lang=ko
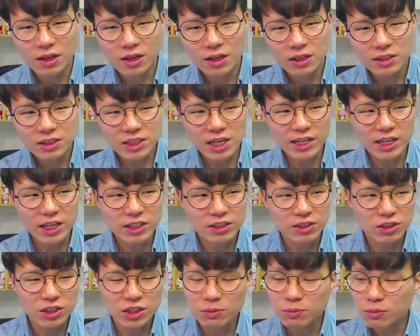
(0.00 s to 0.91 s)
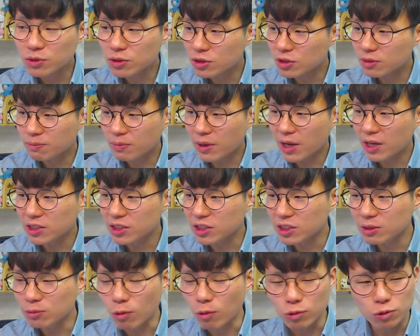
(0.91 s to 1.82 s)
책이 있으신 분들은 페이지
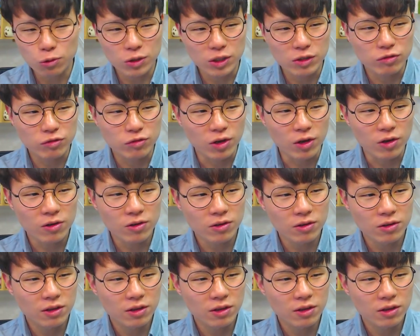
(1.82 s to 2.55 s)
15쪽이고요.